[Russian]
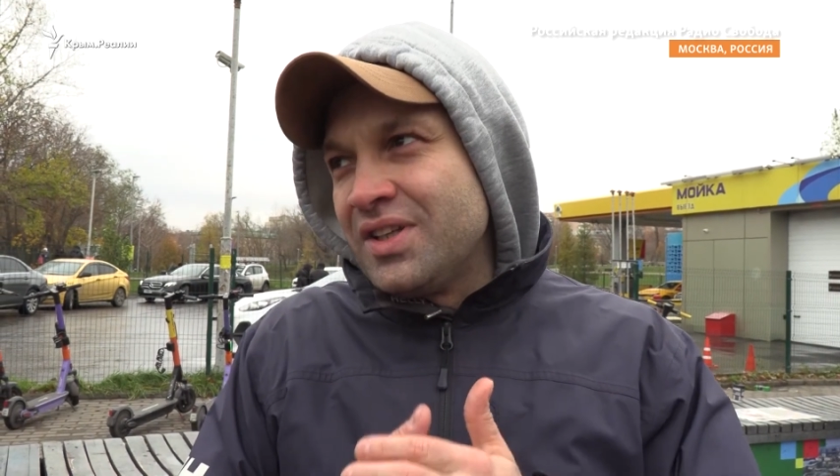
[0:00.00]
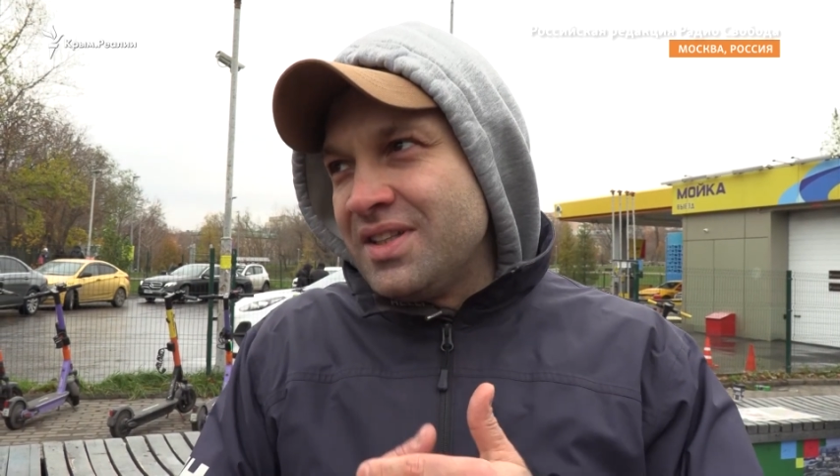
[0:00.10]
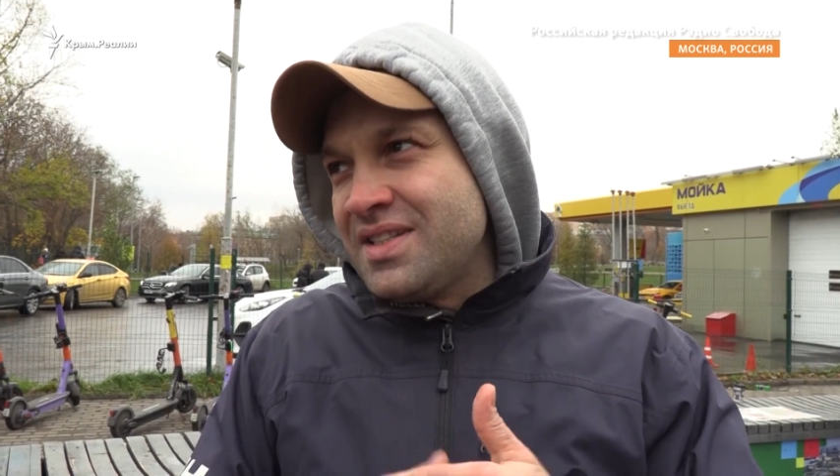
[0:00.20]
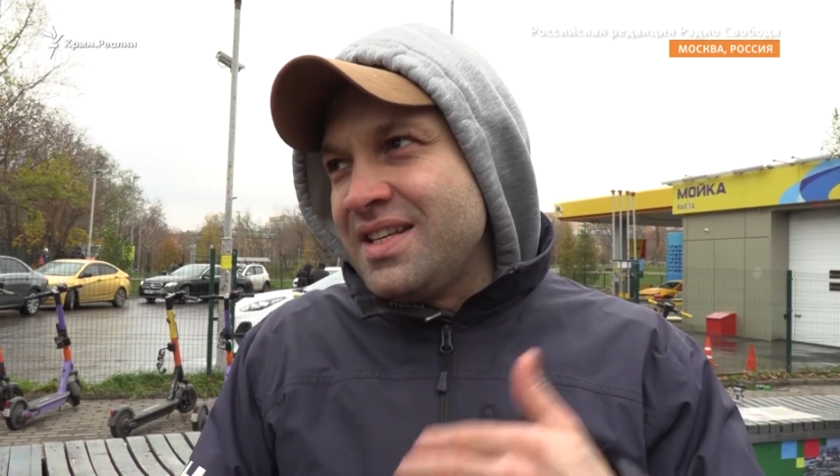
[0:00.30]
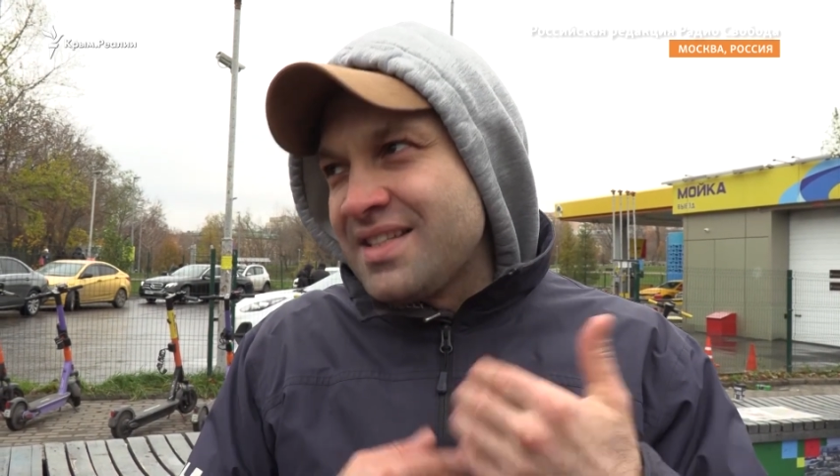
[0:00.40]

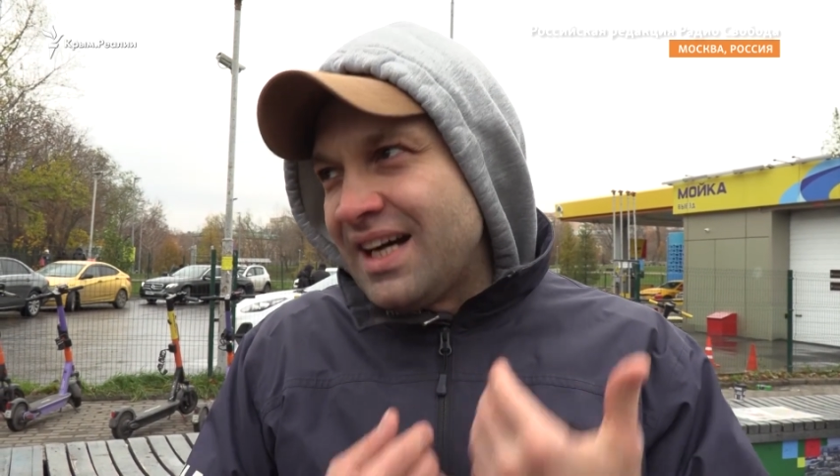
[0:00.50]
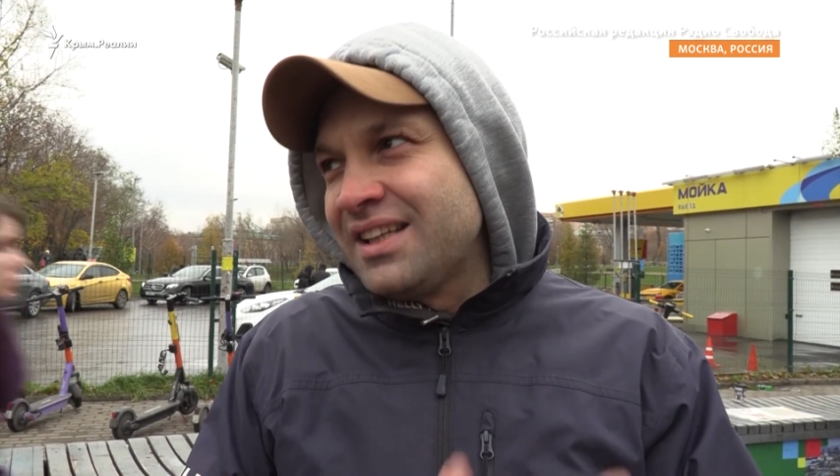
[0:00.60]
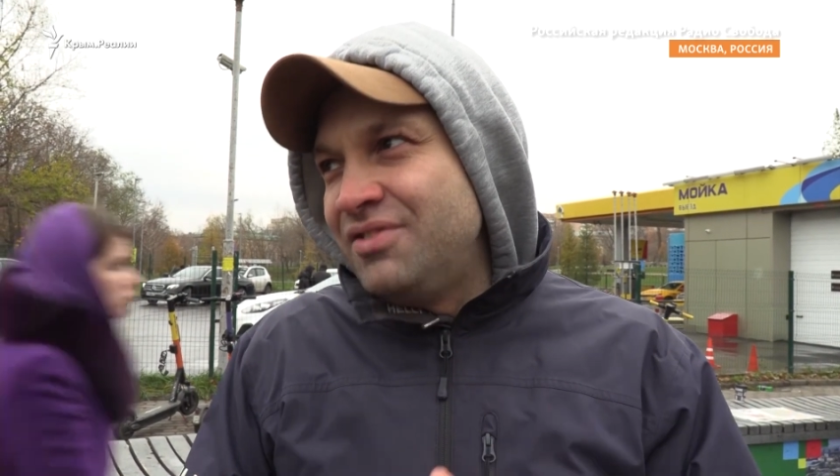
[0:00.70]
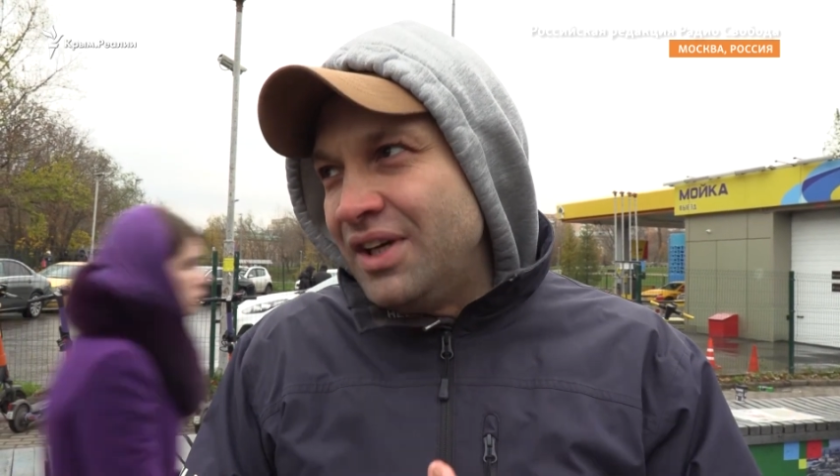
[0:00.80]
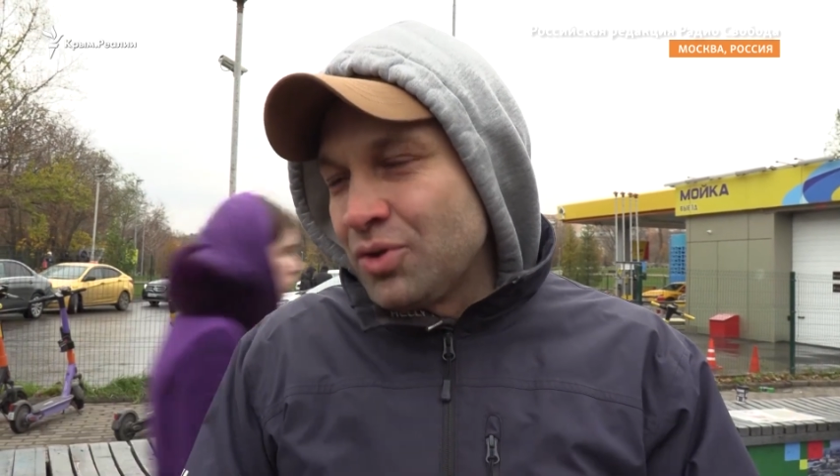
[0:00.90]
э, здесь
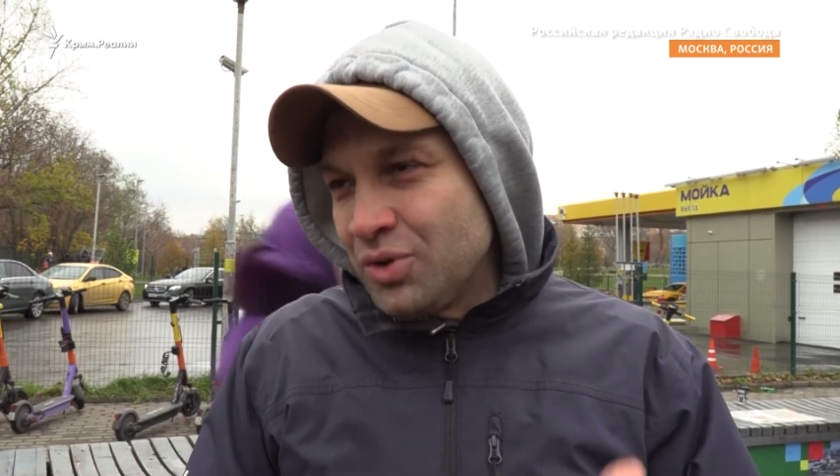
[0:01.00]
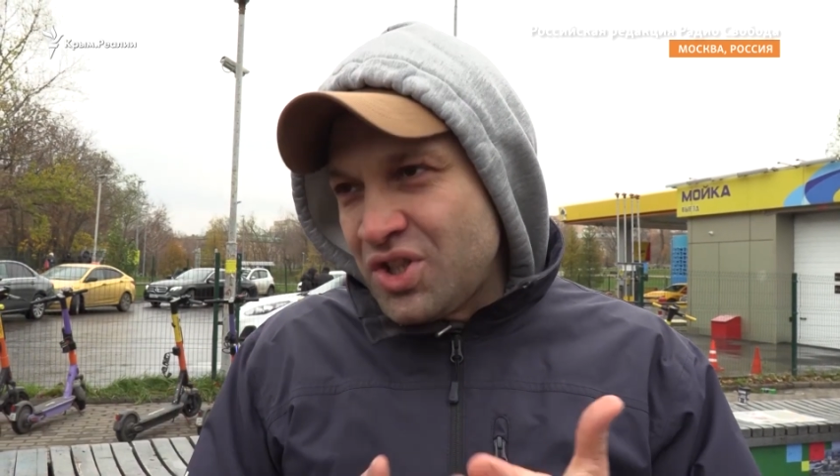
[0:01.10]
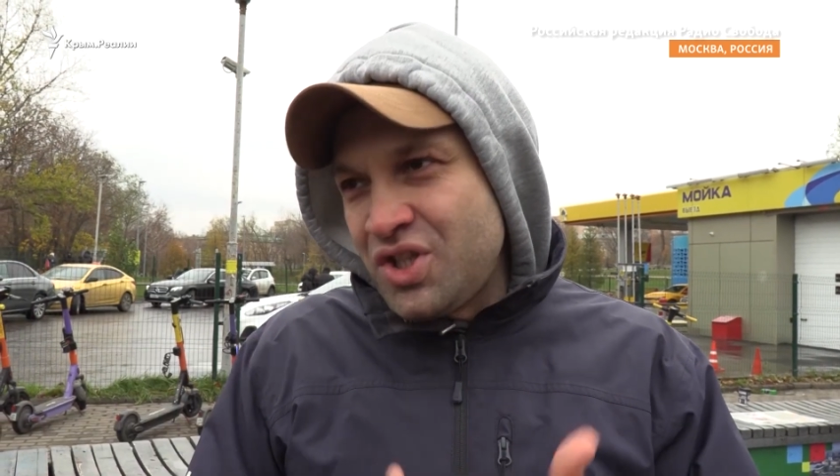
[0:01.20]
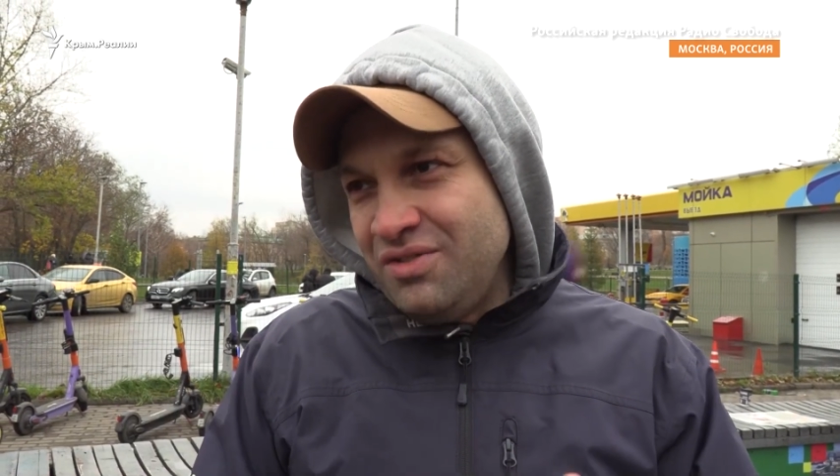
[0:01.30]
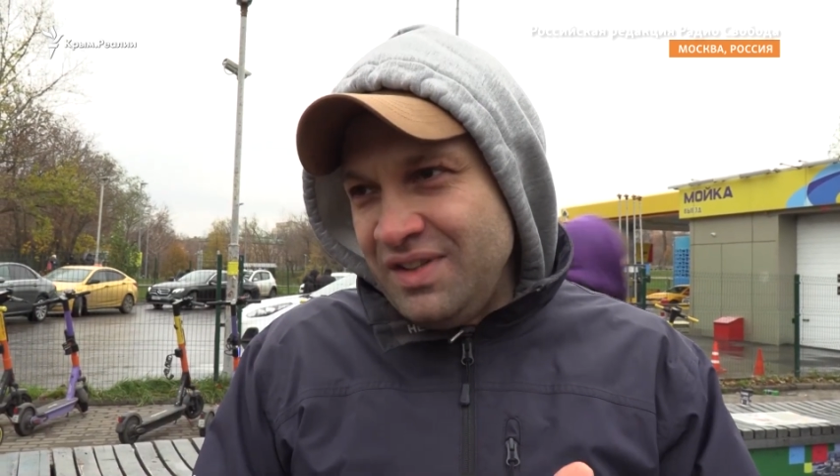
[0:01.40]
ответ, он
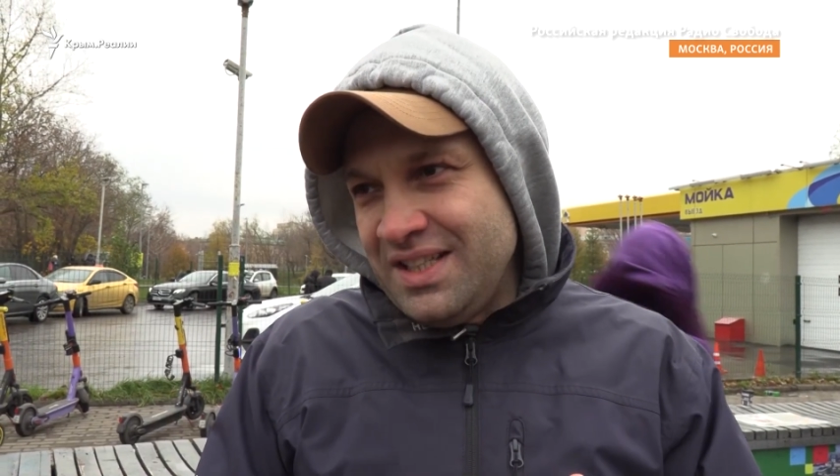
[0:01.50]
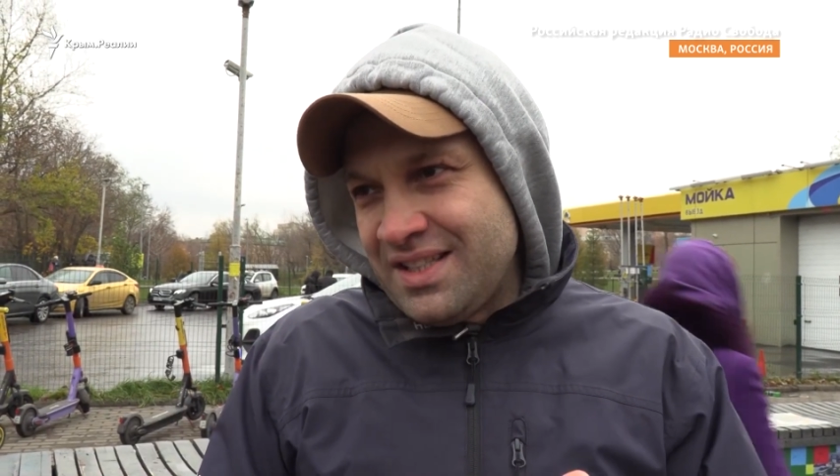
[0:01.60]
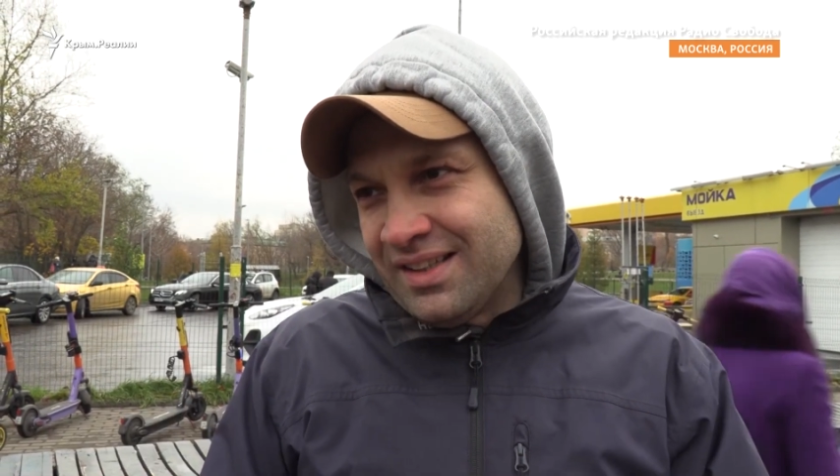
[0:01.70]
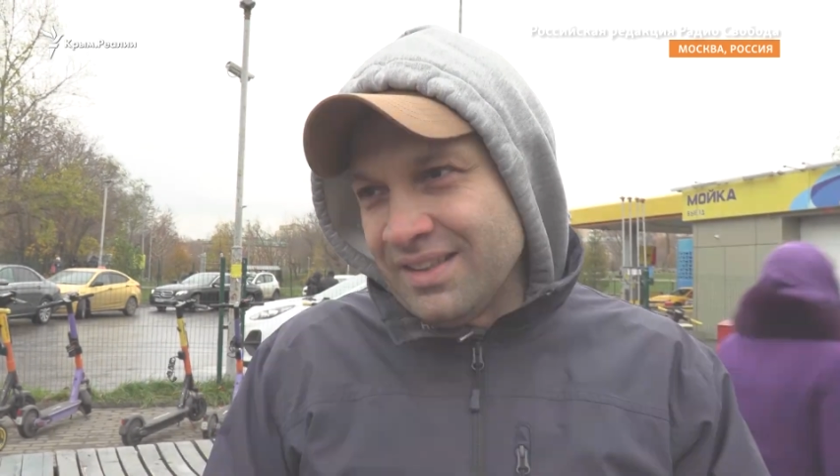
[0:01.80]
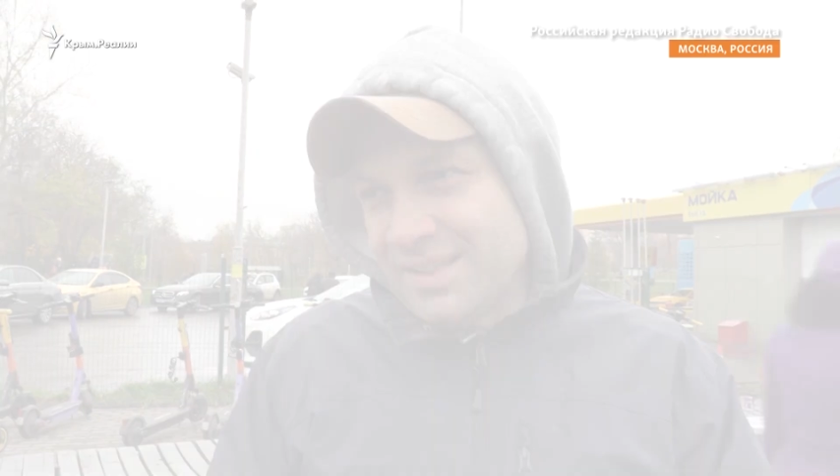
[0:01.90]

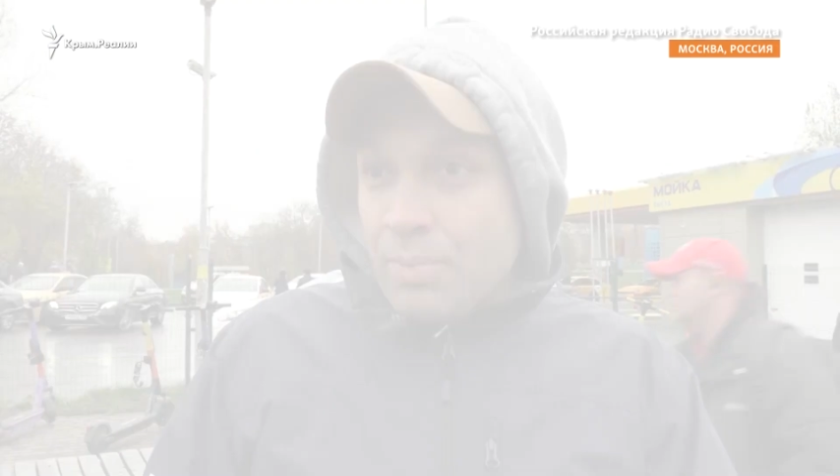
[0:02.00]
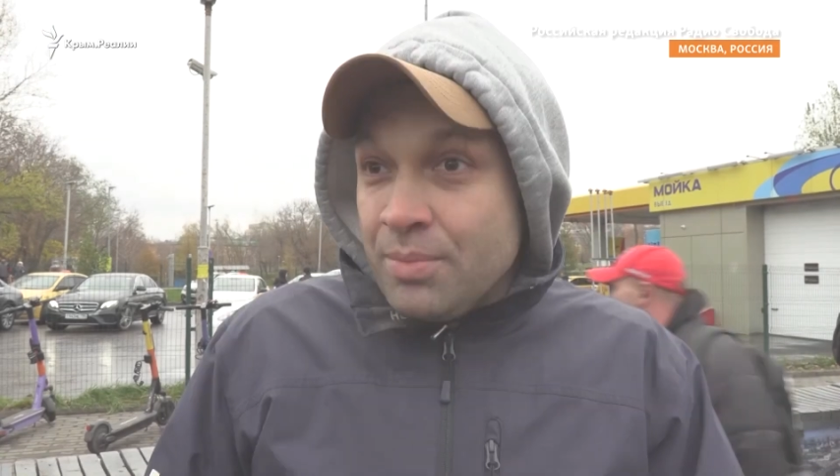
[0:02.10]
очевиден.